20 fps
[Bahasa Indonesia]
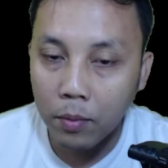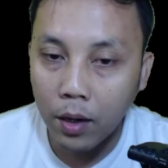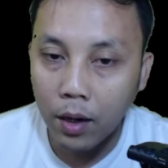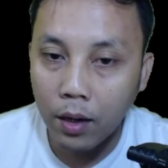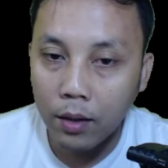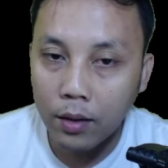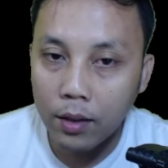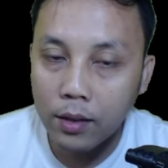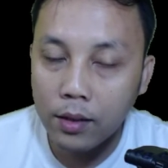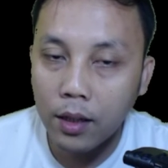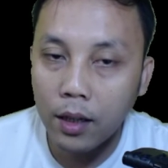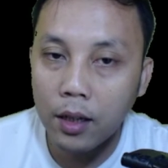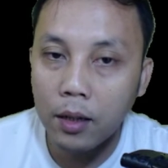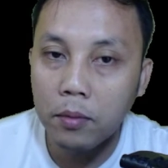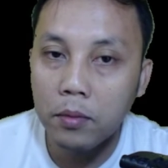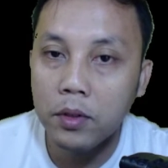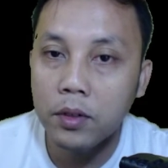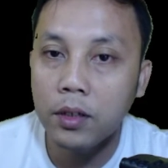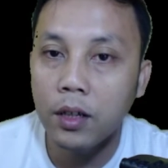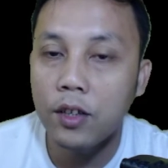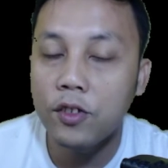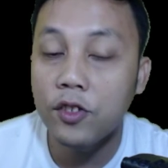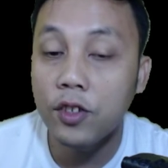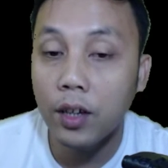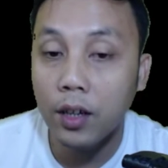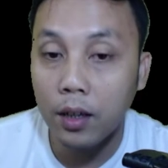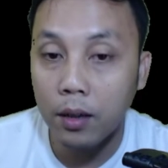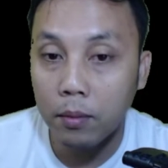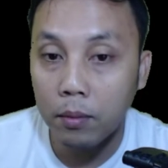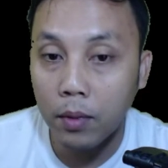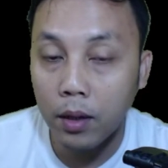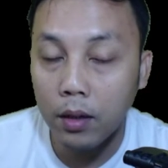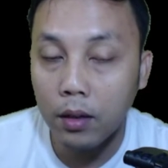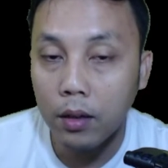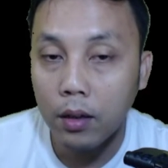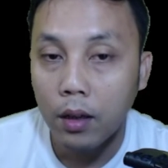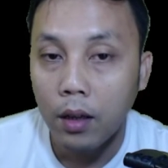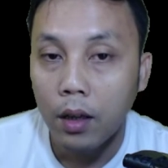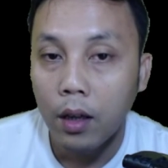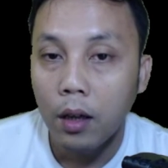Berarti saya bisa cek
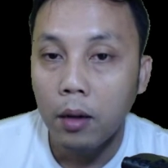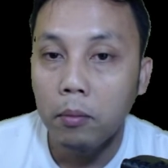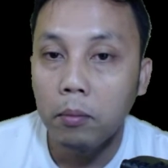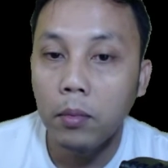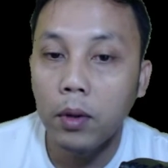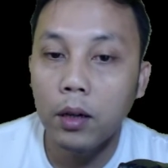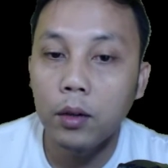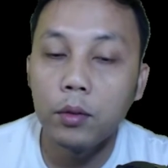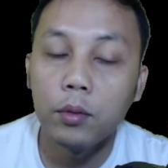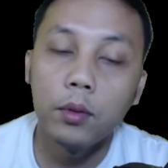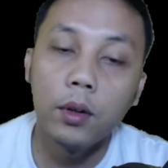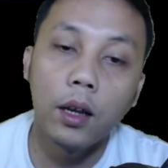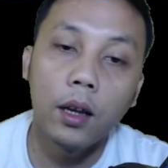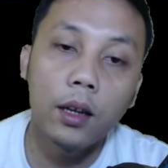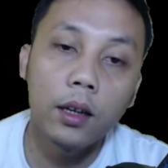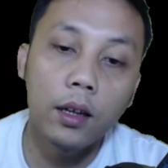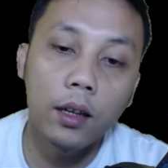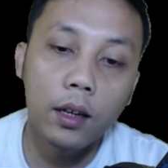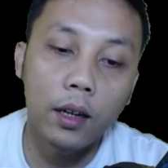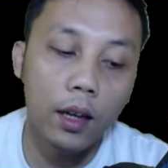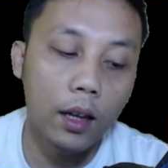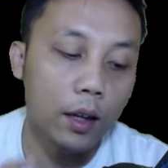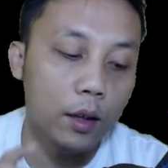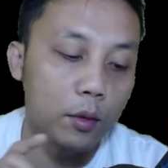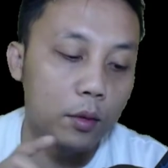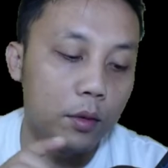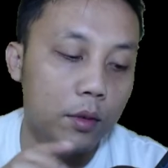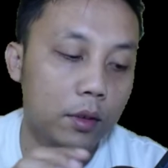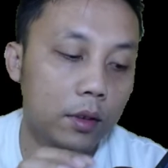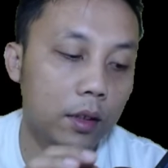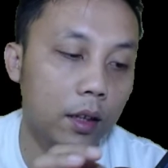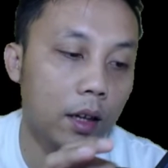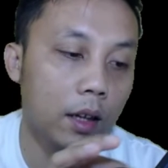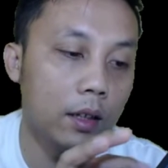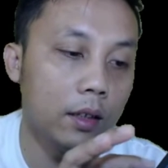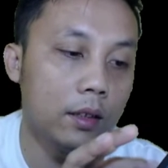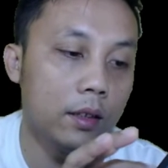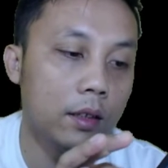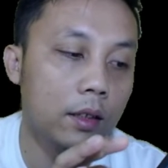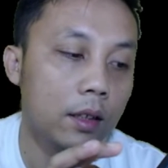email menggunakan akun
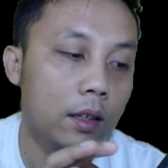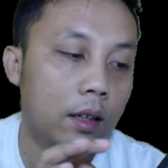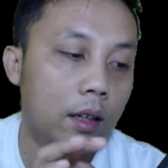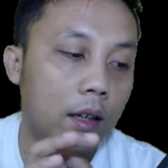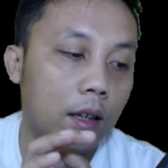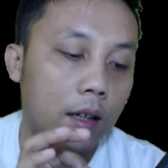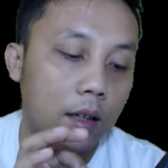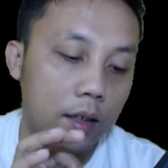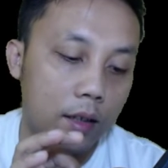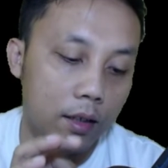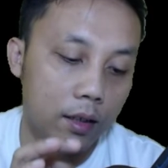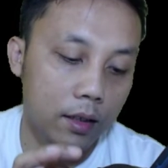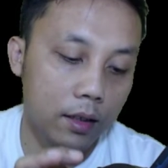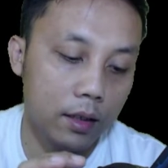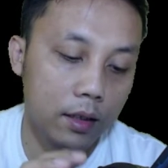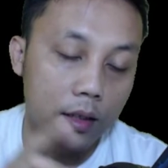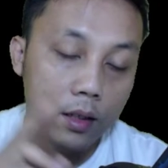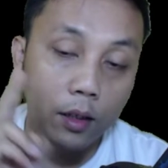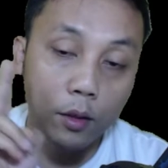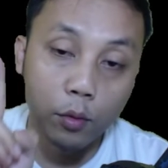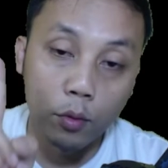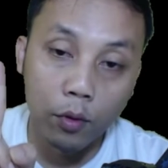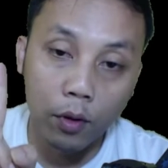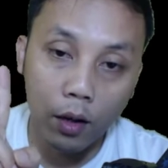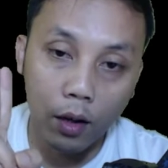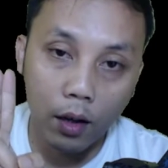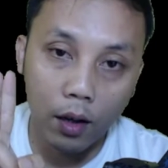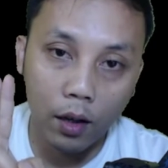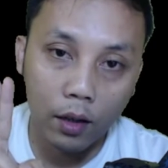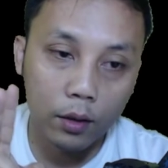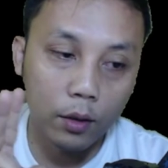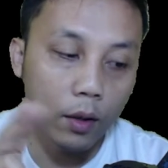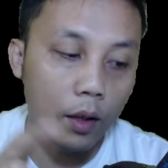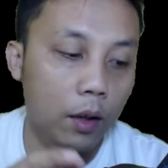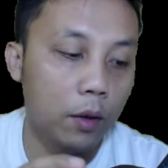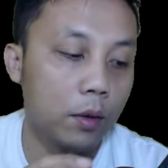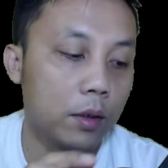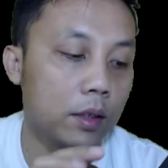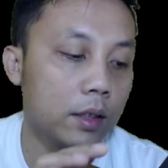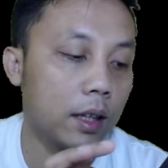yang uh, kedua atau
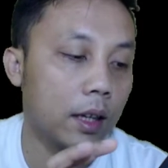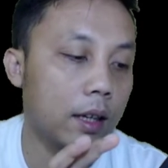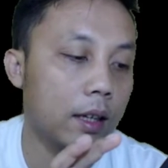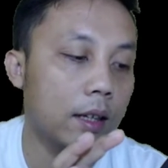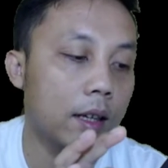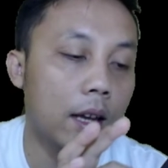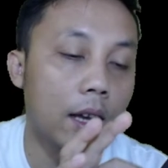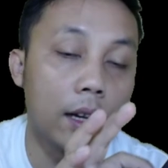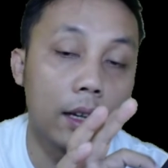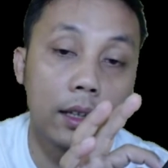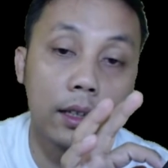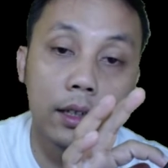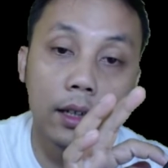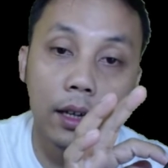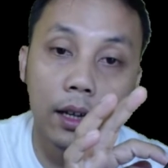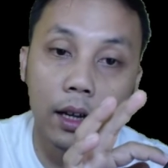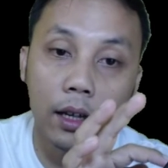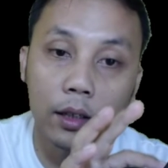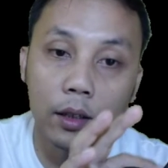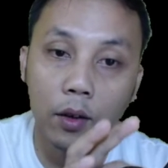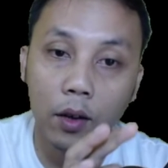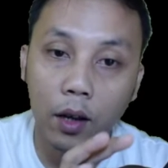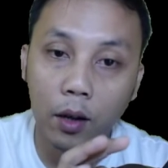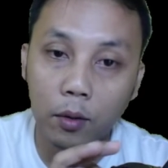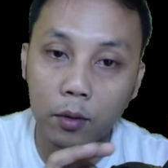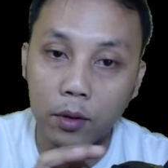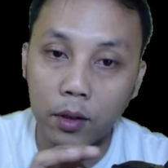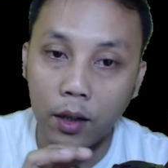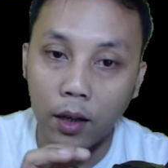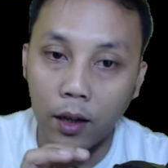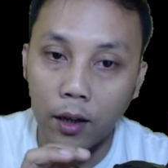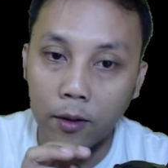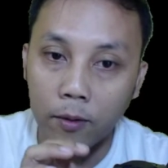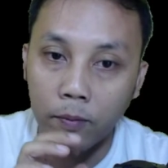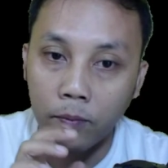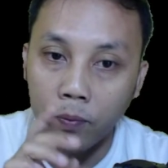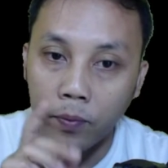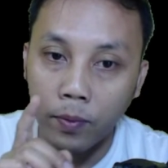akun sekundarinya atau akun yang